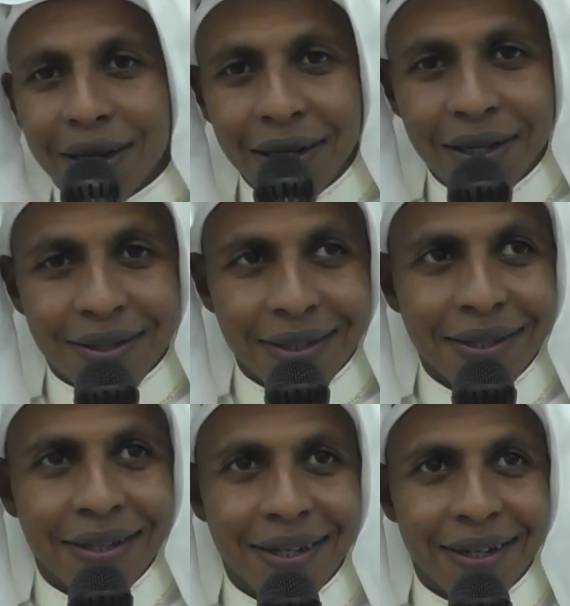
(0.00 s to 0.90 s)
لك حياه
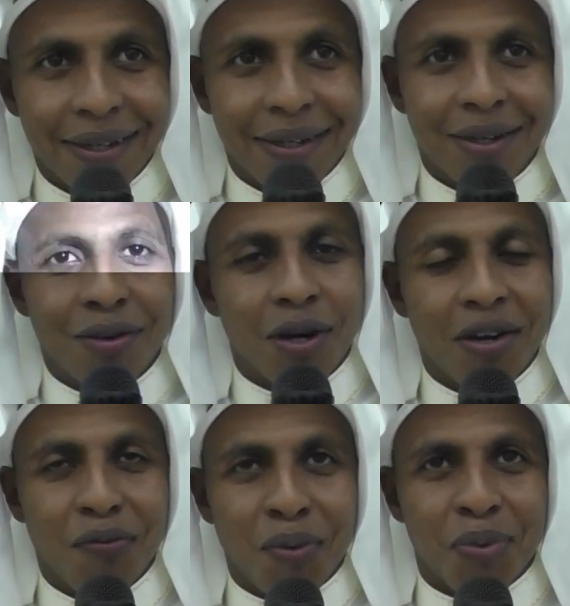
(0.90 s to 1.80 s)
سعيده يا يحيى
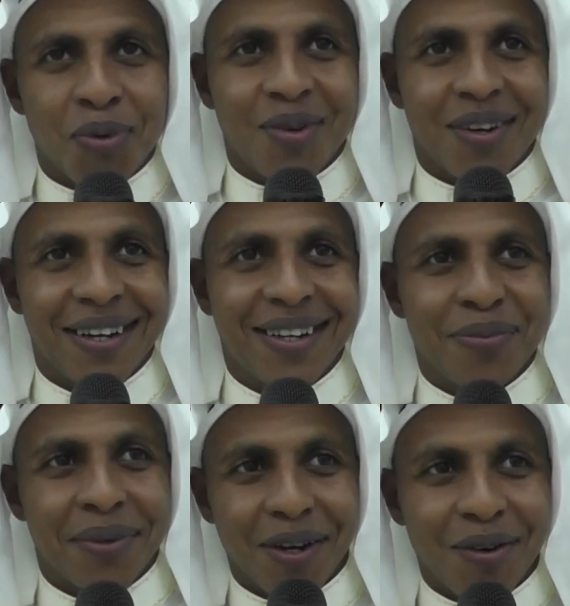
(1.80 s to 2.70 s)
والف مبروك
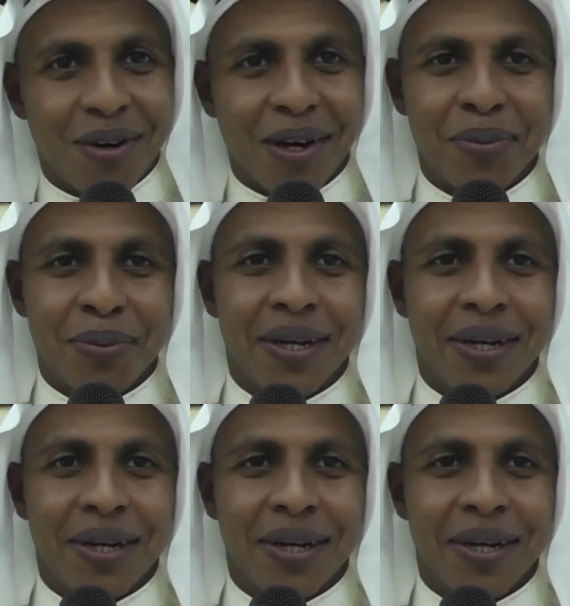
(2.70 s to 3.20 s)
من اخوك احمد